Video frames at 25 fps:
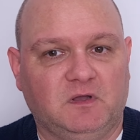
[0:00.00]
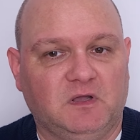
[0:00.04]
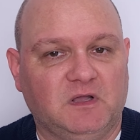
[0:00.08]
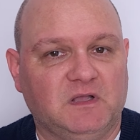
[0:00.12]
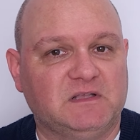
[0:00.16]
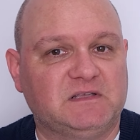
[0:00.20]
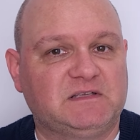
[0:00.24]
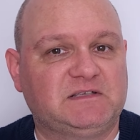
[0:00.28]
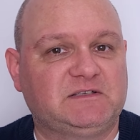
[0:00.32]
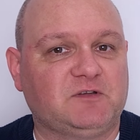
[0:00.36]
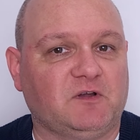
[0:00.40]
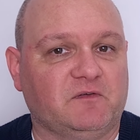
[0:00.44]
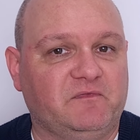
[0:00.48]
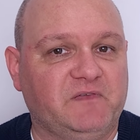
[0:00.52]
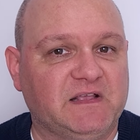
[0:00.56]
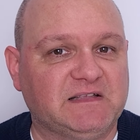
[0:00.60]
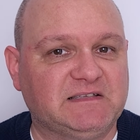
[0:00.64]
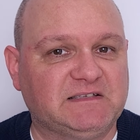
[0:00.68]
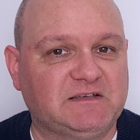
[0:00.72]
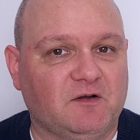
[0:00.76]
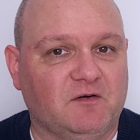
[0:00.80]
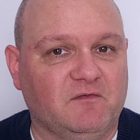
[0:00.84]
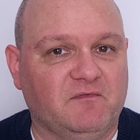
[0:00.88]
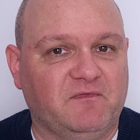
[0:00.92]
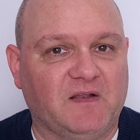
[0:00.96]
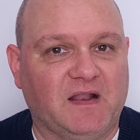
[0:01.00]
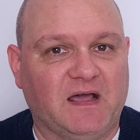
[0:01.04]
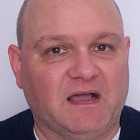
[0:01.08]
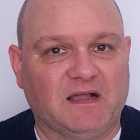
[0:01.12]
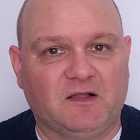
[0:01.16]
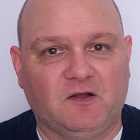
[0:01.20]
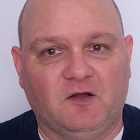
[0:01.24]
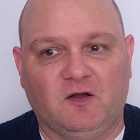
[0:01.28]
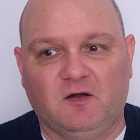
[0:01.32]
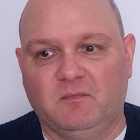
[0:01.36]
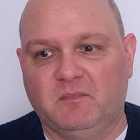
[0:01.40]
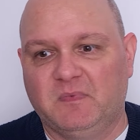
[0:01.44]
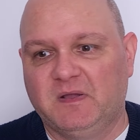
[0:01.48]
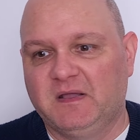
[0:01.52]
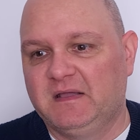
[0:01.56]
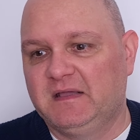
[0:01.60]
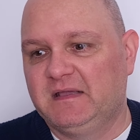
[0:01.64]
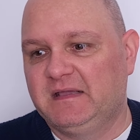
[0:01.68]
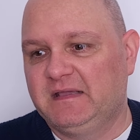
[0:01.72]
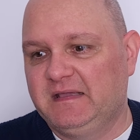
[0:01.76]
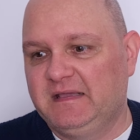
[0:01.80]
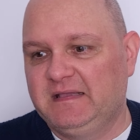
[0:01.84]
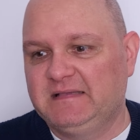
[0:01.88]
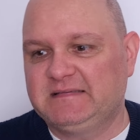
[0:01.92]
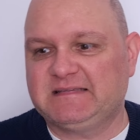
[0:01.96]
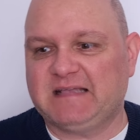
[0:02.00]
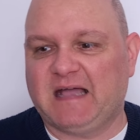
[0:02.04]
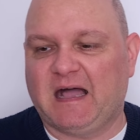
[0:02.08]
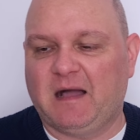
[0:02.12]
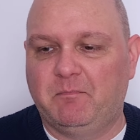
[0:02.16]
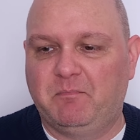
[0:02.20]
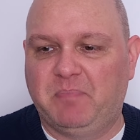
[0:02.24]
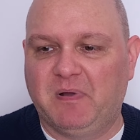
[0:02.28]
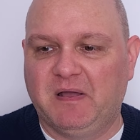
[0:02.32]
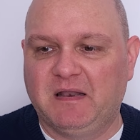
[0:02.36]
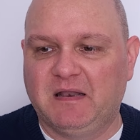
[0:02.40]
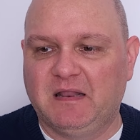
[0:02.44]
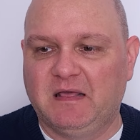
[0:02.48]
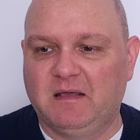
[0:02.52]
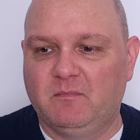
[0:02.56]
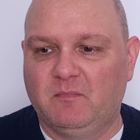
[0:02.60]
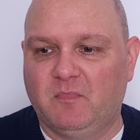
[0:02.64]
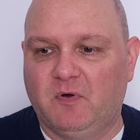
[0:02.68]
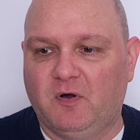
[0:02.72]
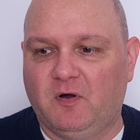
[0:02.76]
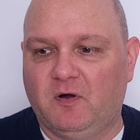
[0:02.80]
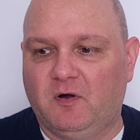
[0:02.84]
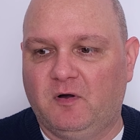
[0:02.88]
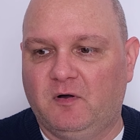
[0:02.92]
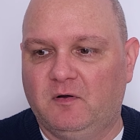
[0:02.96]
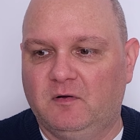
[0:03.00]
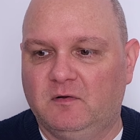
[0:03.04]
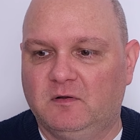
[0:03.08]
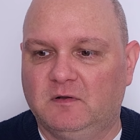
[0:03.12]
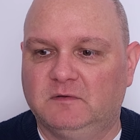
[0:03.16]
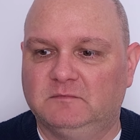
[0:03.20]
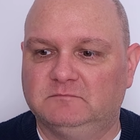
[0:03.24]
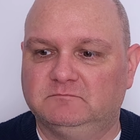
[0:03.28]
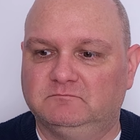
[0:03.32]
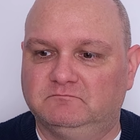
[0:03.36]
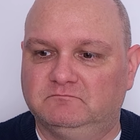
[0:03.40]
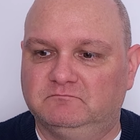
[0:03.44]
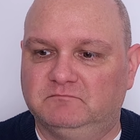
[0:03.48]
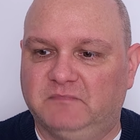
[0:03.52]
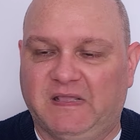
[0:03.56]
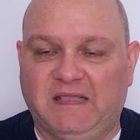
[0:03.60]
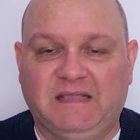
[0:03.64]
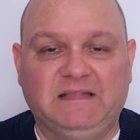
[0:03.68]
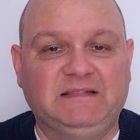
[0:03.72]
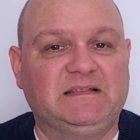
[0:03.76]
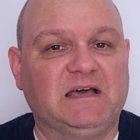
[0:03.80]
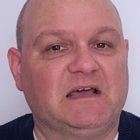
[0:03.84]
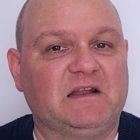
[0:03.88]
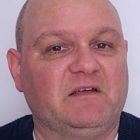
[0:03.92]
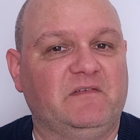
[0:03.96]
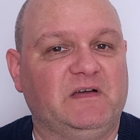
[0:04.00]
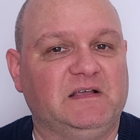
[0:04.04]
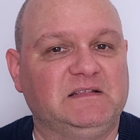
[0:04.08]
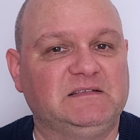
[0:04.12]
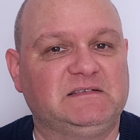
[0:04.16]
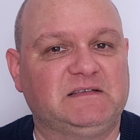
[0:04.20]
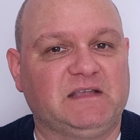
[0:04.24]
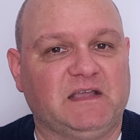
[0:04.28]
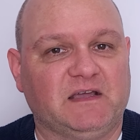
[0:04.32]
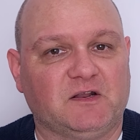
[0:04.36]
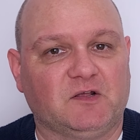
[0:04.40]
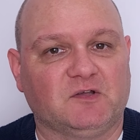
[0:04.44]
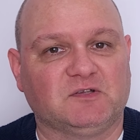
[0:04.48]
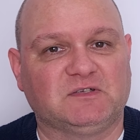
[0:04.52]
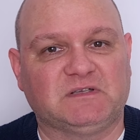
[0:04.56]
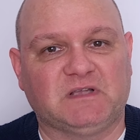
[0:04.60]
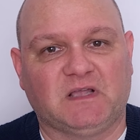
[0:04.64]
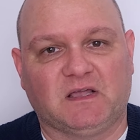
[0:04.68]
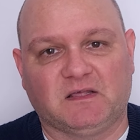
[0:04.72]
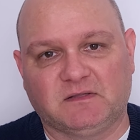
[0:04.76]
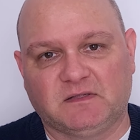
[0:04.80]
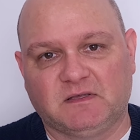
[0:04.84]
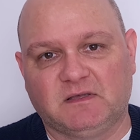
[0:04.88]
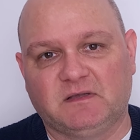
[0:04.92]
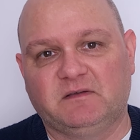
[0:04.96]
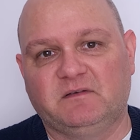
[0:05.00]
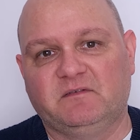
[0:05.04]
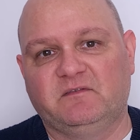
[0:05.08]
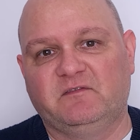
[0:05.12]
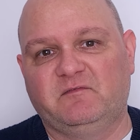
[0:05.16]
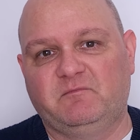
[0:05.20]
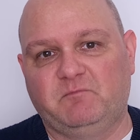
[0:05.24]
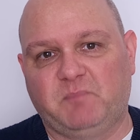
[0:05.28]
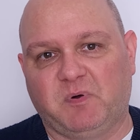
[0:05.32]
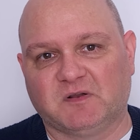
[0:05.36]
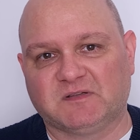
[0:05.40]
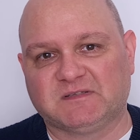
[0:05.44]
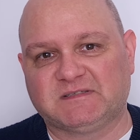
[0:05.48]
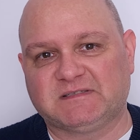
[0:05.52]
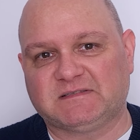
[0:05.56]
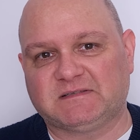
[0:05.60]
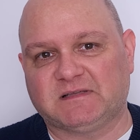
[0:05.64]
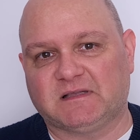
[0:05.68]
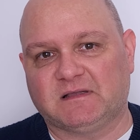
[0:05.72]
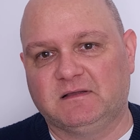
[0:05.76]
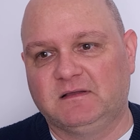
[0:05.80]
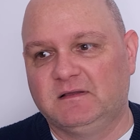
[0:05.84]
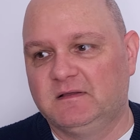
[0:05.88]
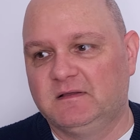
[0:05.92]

z sowiecką flagą i z apelem o interwencję Rosjan w Polsce.